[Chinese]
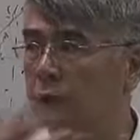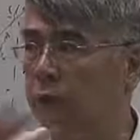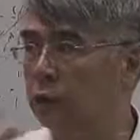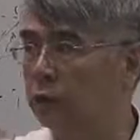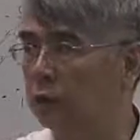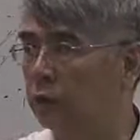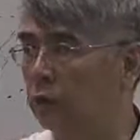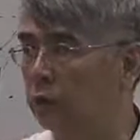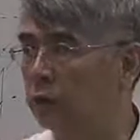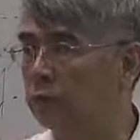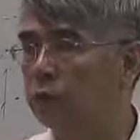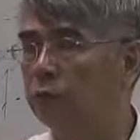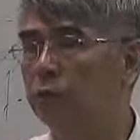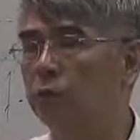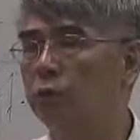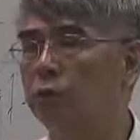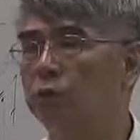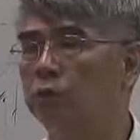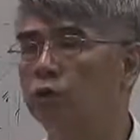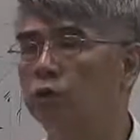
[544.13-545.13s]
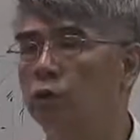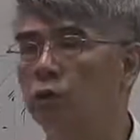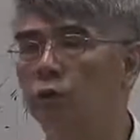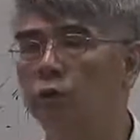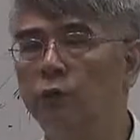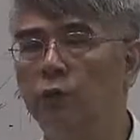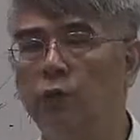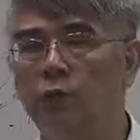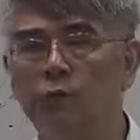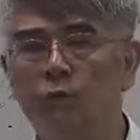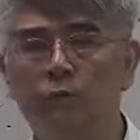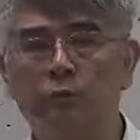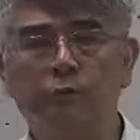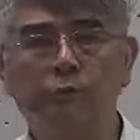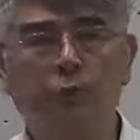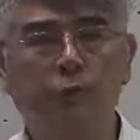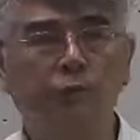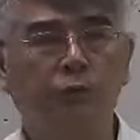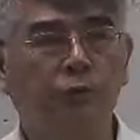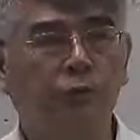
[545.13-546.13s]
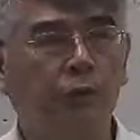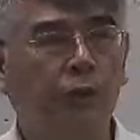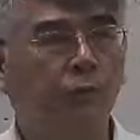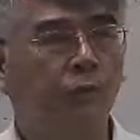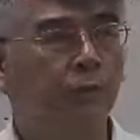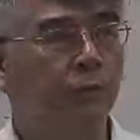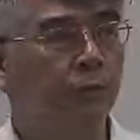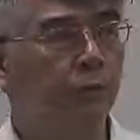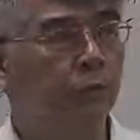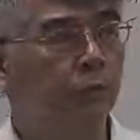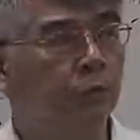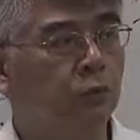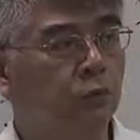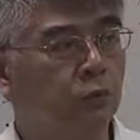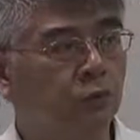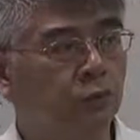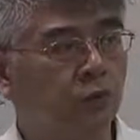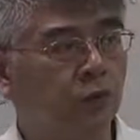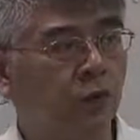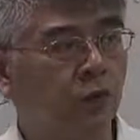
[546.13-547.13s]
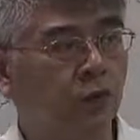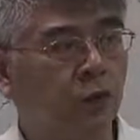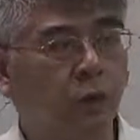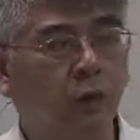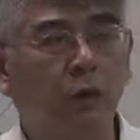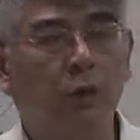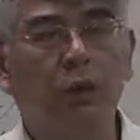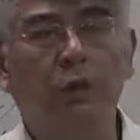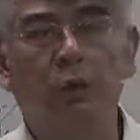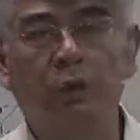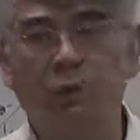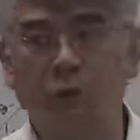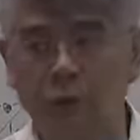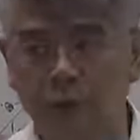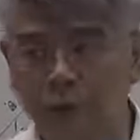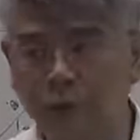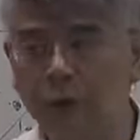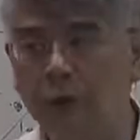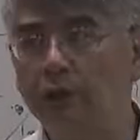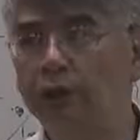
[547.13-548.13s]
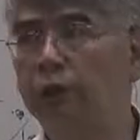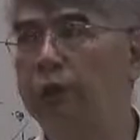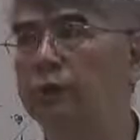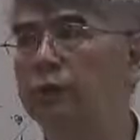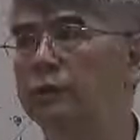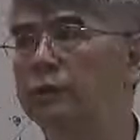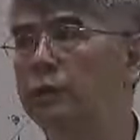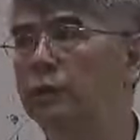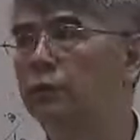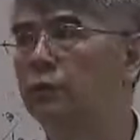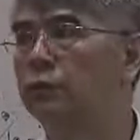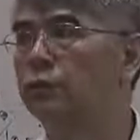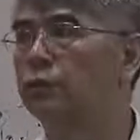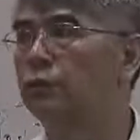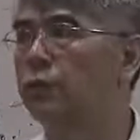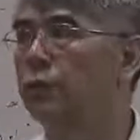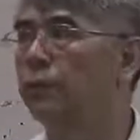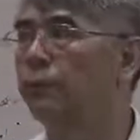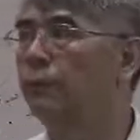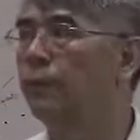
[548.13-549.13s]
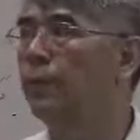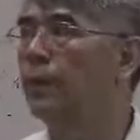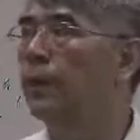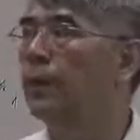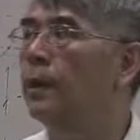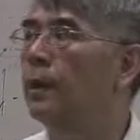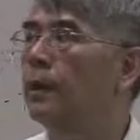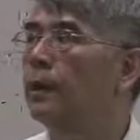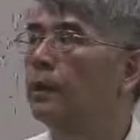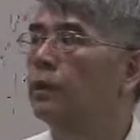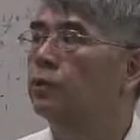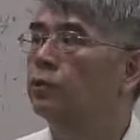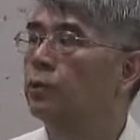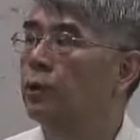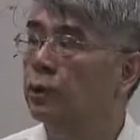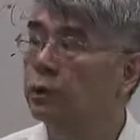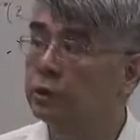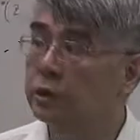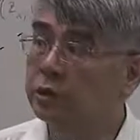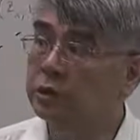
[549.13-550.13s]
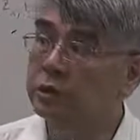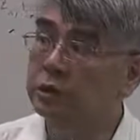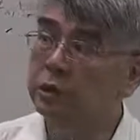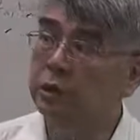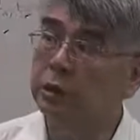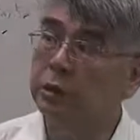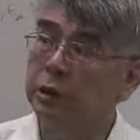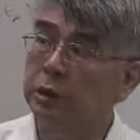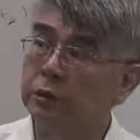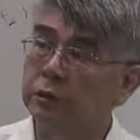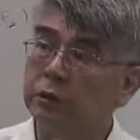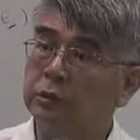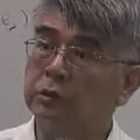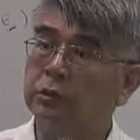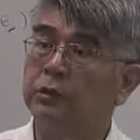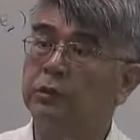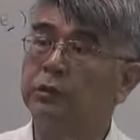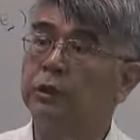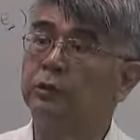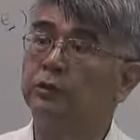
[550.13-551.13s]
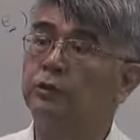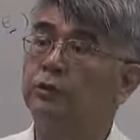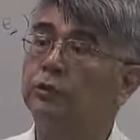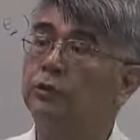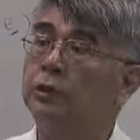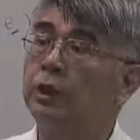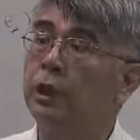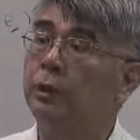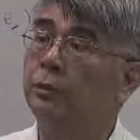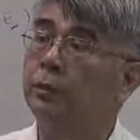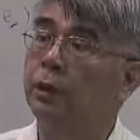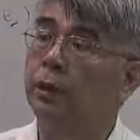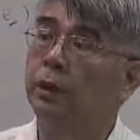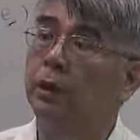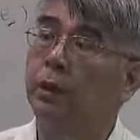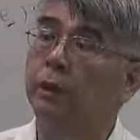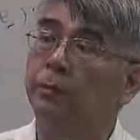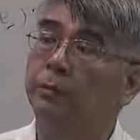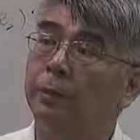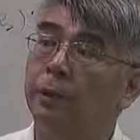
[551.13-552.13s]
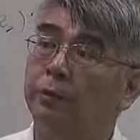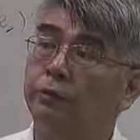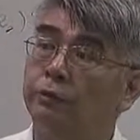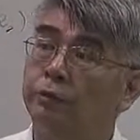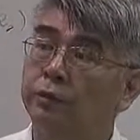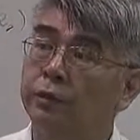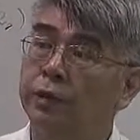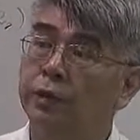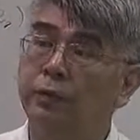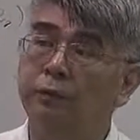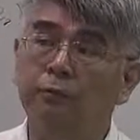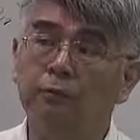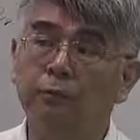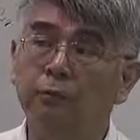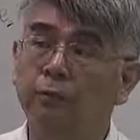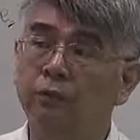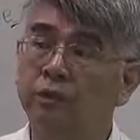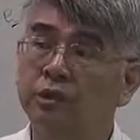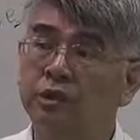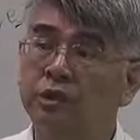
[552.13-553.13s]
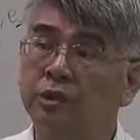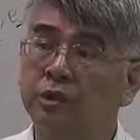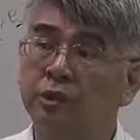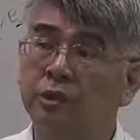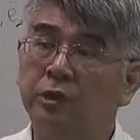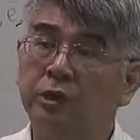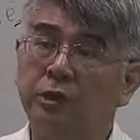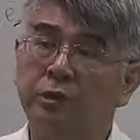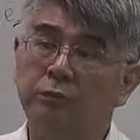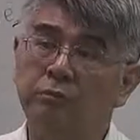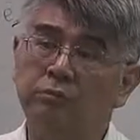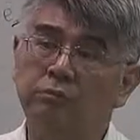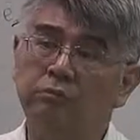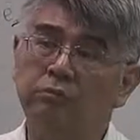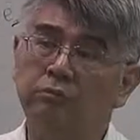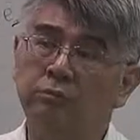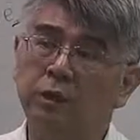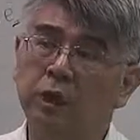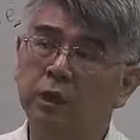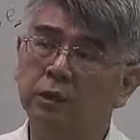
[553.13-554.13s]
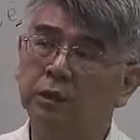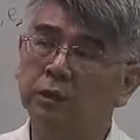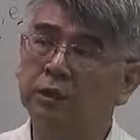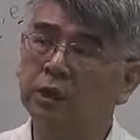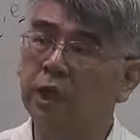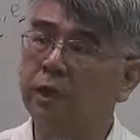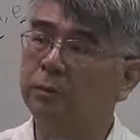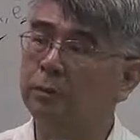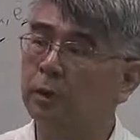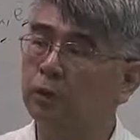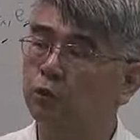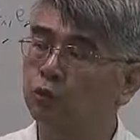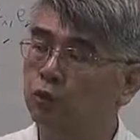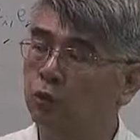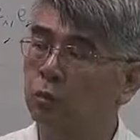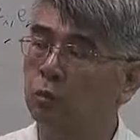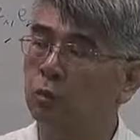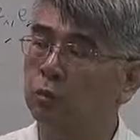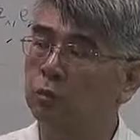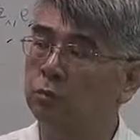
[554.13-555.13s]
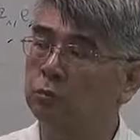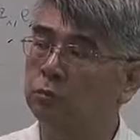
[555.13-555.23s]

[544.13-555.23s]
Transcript: 上头，或者从这个标准常态分布里取十个点，你会得到这样的结果出来。所以这十个点事实上就是代表啊标准常态分布的十个点，它是代表做。